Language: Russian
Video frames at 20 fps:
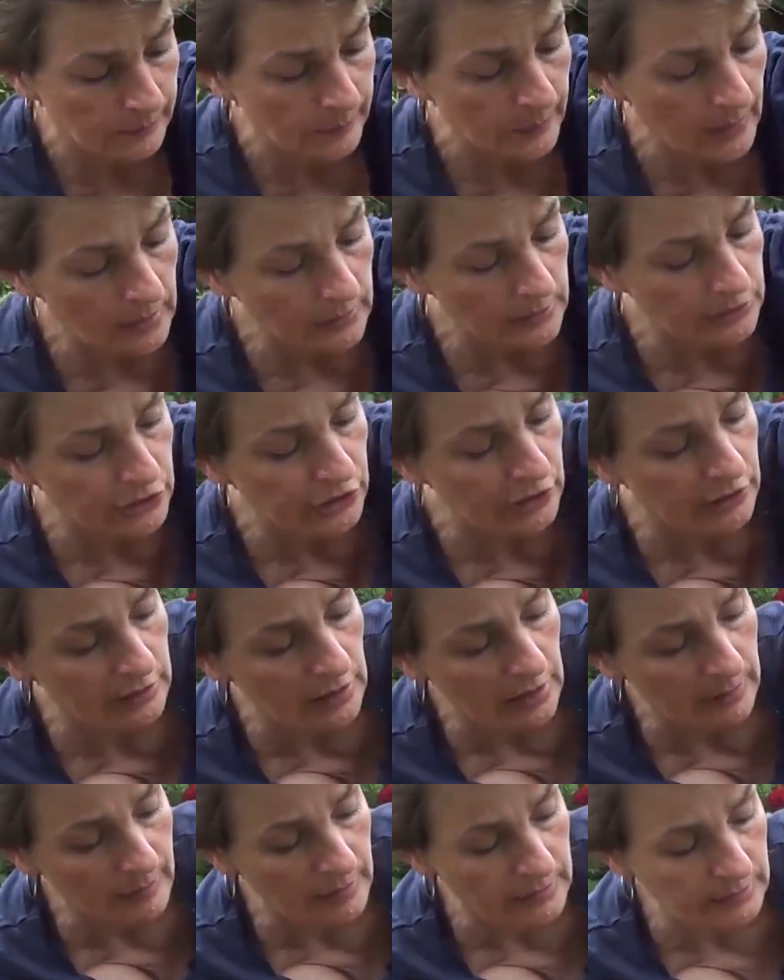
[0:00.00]
палочки
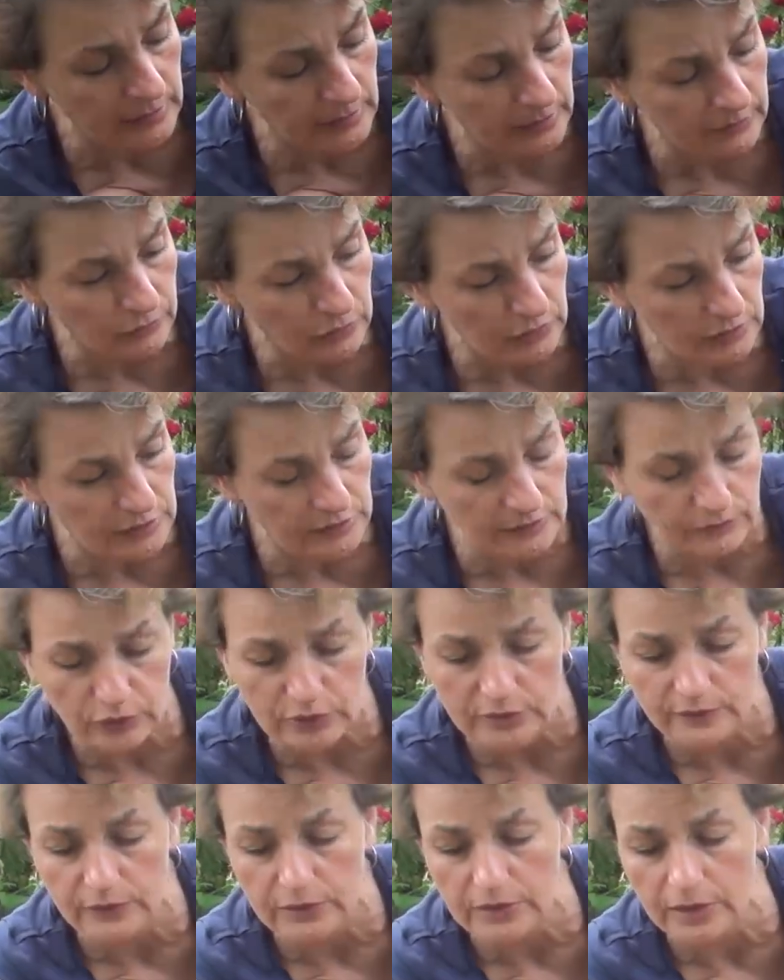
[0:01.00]
там от них, вот эти вот
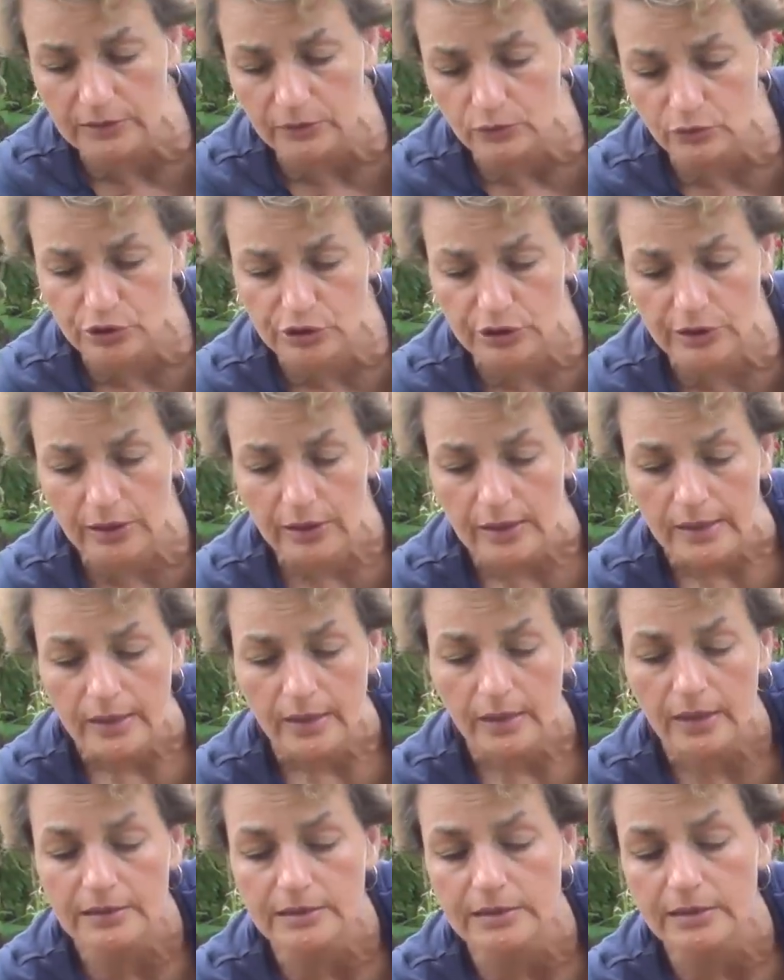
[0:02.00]
цветоножки
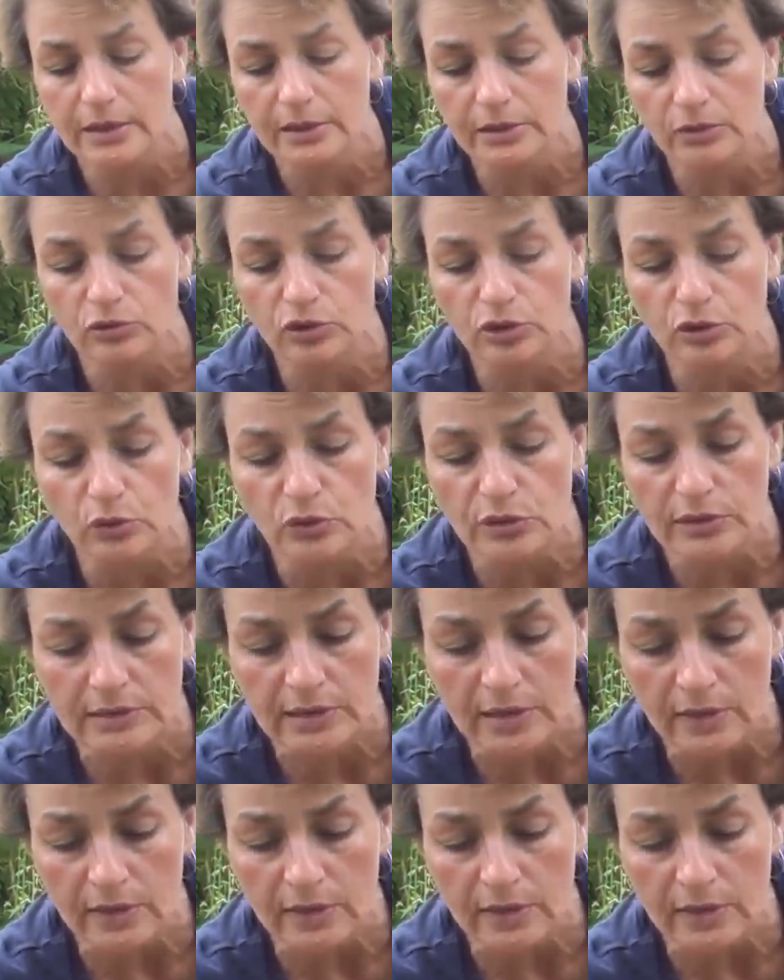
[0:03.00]
остаются. То есть